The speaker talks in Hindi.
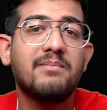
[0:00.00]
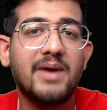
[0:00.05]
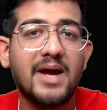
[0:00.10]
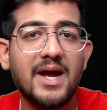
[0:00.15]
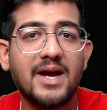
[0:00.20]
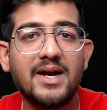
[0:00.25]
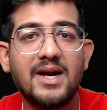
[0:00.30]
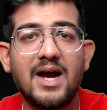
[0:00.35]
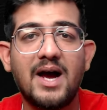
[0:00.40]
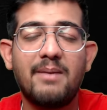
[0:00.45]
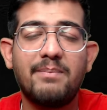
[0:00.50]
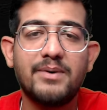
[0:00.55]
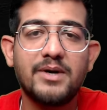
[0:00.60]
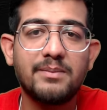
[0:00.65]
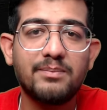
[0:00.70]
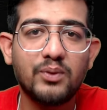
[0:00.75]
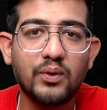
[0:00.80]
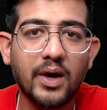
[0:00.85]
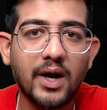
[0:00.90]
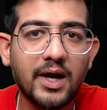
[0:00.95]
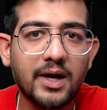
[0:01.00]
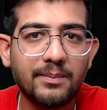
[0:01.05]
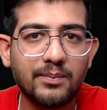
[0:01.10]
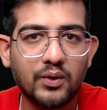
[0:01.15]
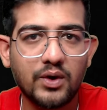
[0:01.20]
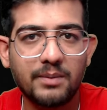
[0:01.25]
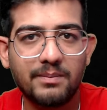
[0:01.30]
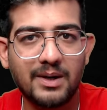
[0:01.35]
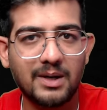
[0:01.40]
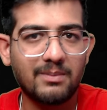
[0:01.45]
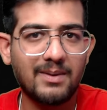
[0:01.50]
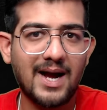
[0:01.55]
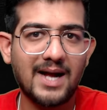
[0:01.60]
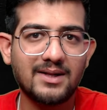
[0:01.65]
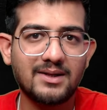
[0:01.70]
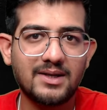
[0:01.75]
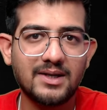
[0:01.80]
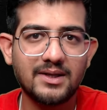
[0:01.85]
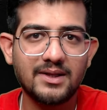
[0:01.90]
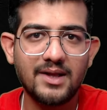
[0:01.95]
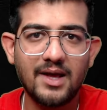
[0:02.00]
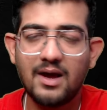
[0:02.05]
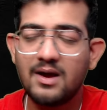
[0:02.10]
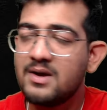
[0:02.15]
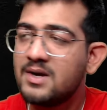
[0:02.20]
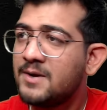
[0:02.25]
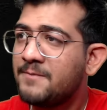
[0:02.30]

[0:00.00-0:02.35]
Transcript: महीने आपने पूरे के पूरे बर्बाद कर दिए